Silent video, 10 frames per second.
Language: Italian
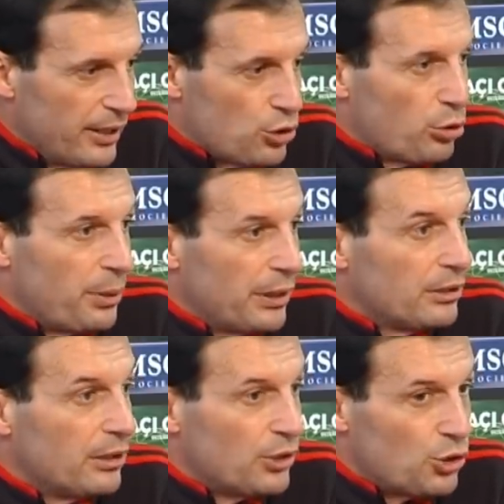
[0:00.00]
e, sicur-
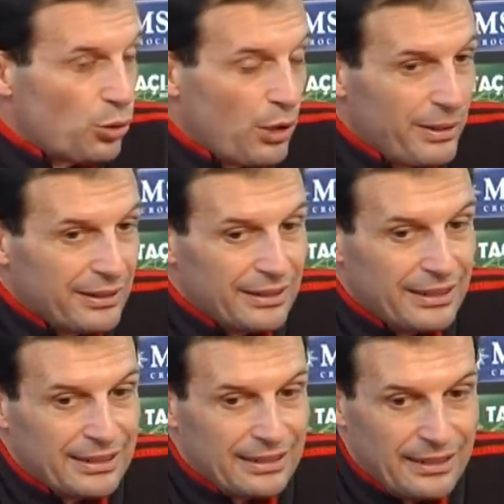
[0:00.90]
e sicuramente di
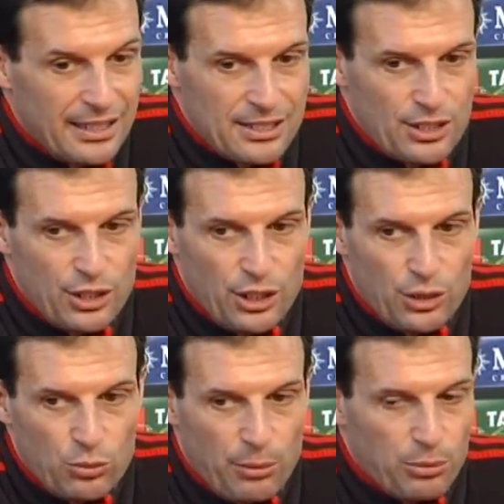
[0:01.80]
adattarsi in
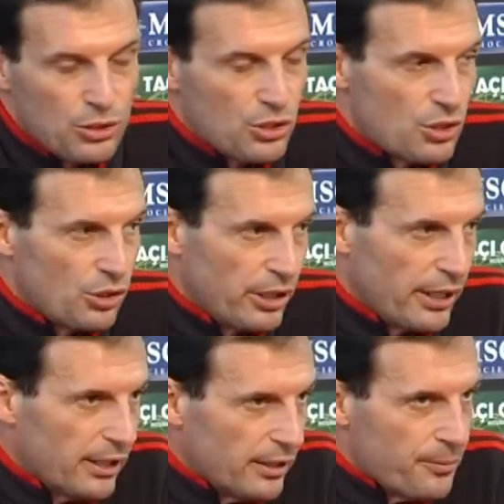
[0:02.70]
una
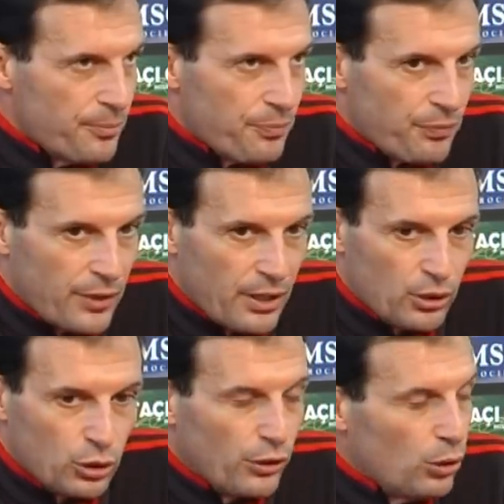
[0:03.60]
posizione
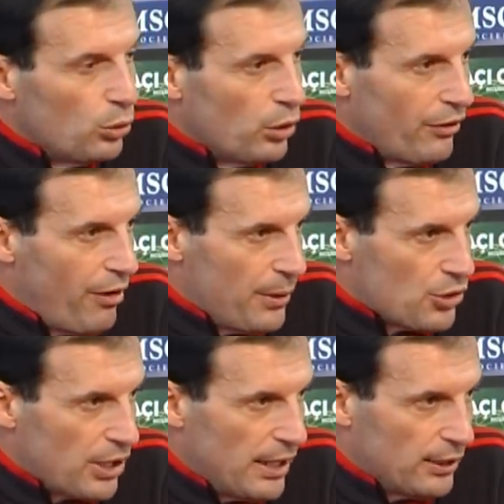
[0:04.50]
dove lui non aveva mai
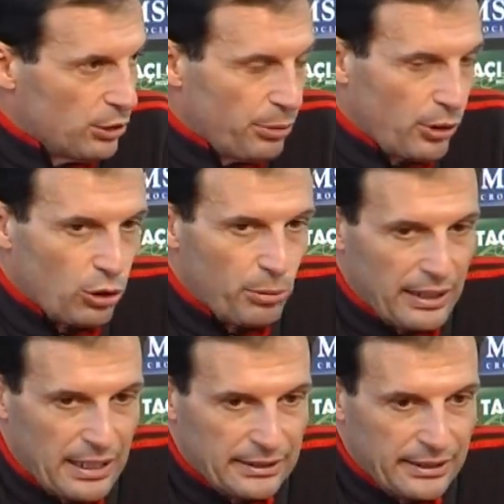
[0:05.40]
giocato, però come
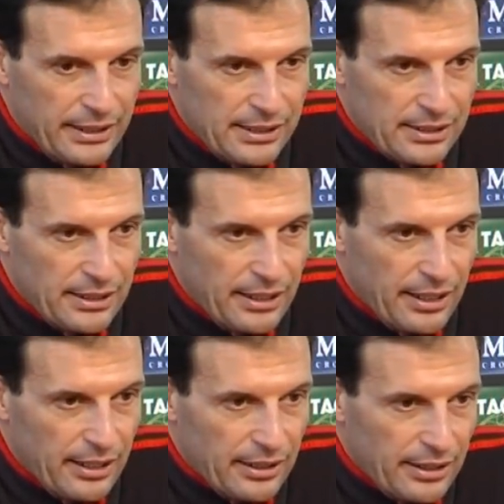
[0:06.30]
caratteristiche
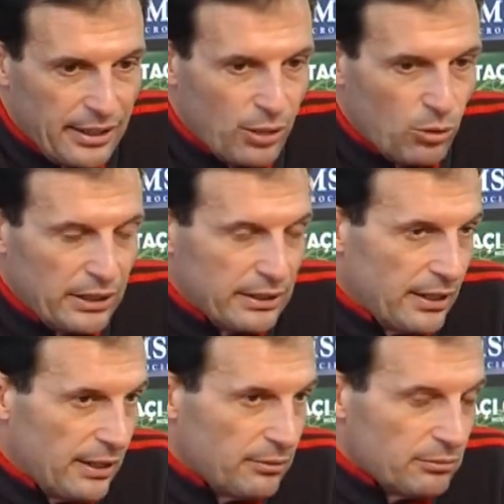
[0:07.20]
e
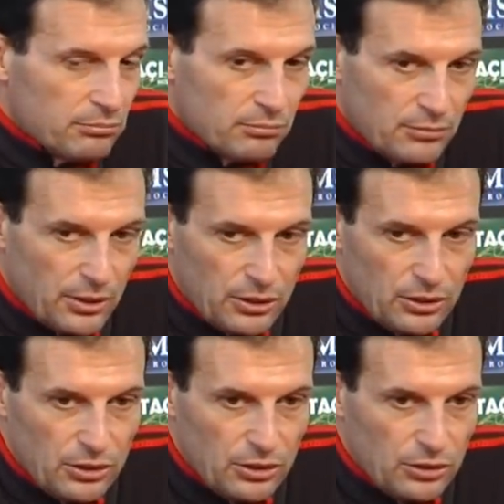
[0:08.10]
qualità
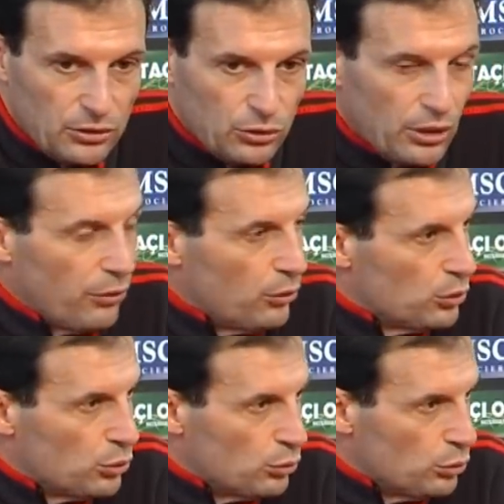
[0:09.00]
eh, non avevo
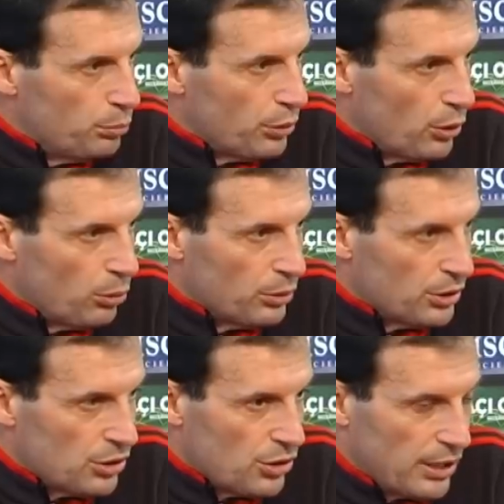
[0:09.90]
nessun dubbio che lui
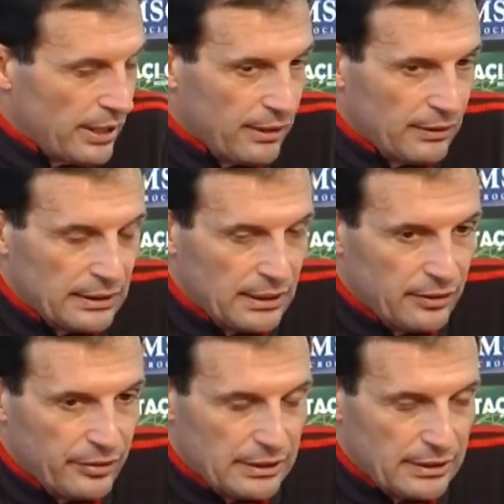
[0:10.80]
potesse giocare davanti alla
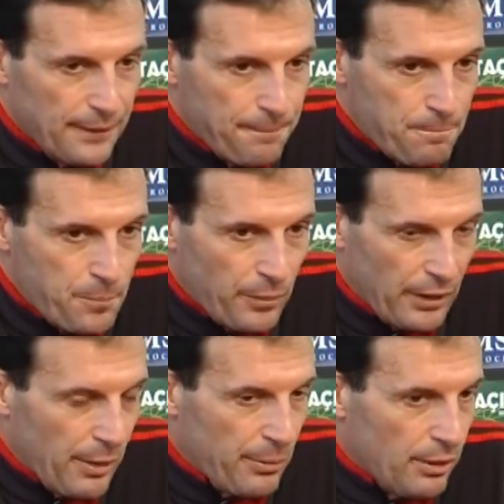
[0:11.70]
difesa. E
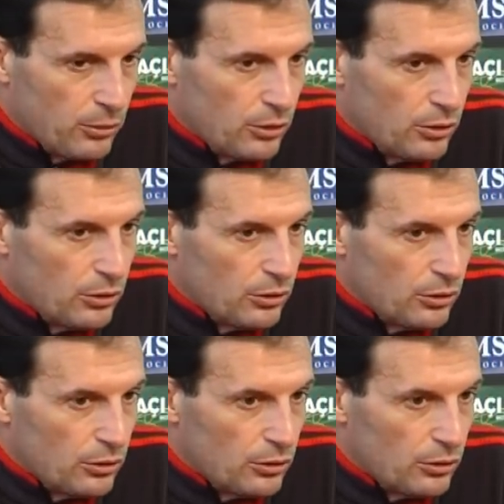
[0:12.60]

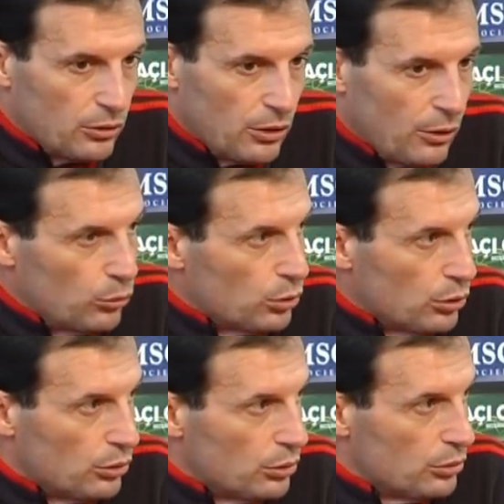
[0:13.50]
abbiamo,
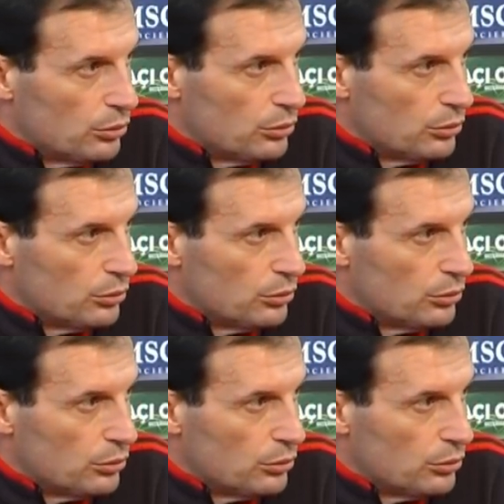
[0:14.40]
avuto,